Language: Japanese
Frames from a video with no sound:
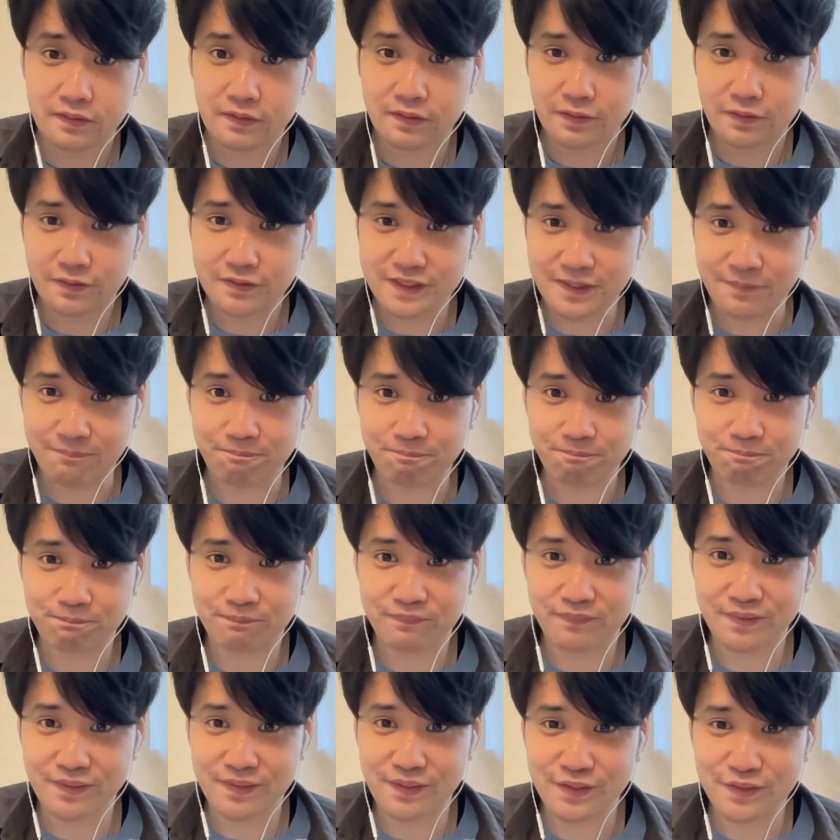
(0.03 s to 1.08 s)
こんにちは、
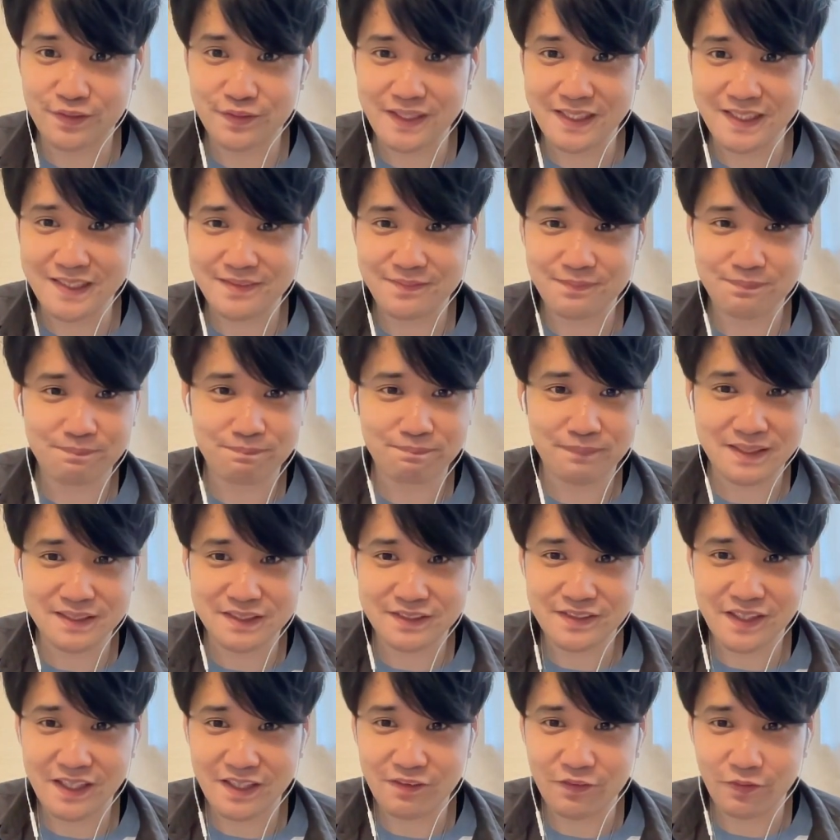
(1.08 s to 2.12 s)
ゆうです。
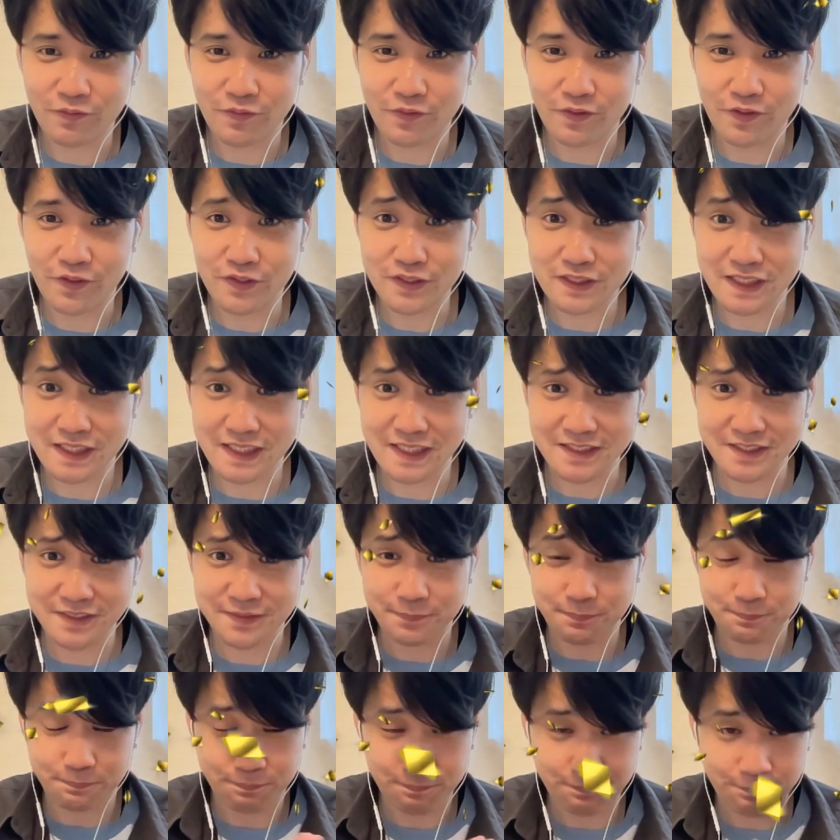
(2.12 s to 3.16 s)
バズダーの大塚で
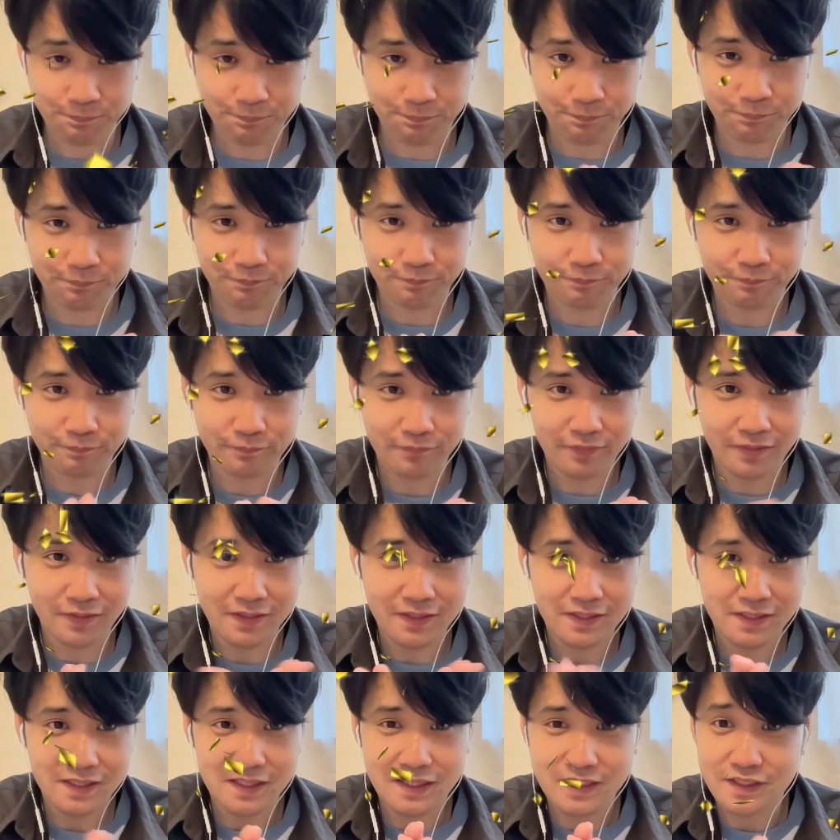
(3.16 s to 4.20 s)
す。
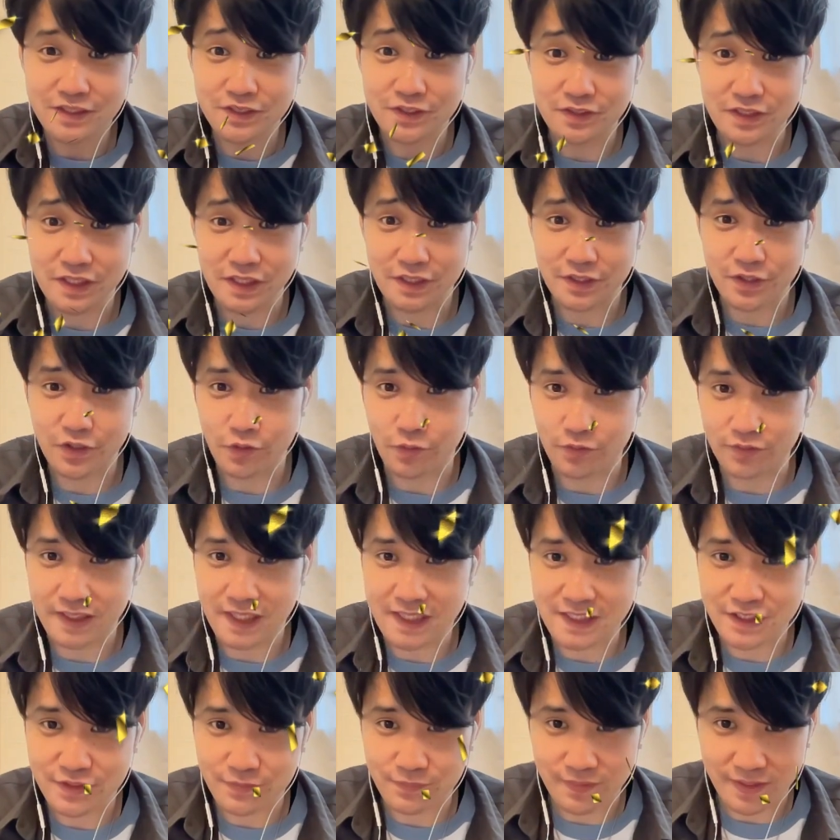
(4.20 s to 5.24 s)
そして今日お
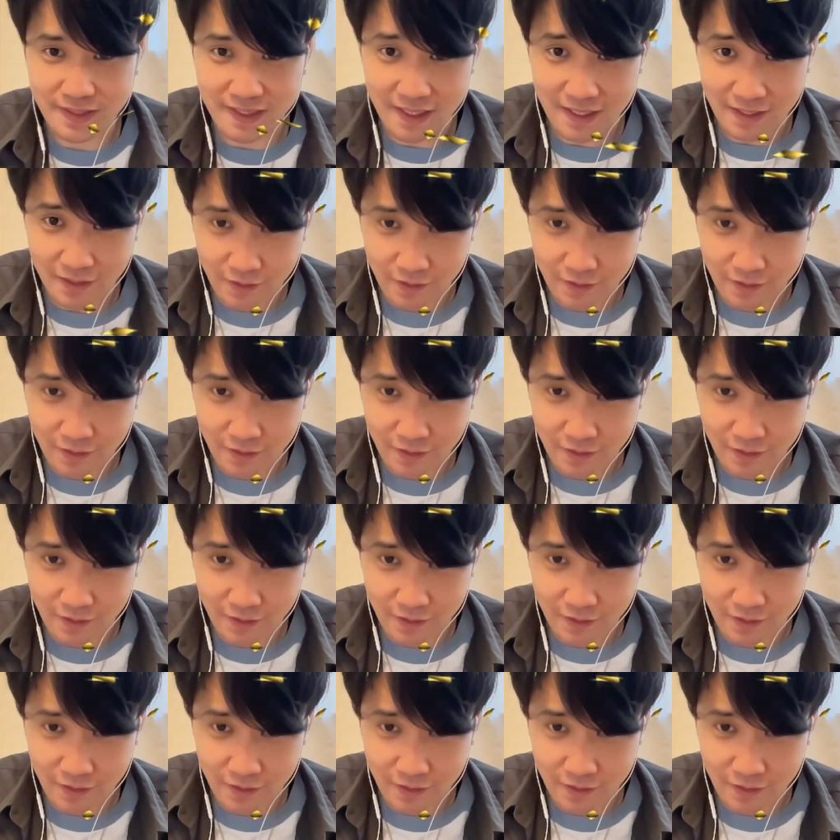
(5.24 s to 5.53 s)
誕生日の方、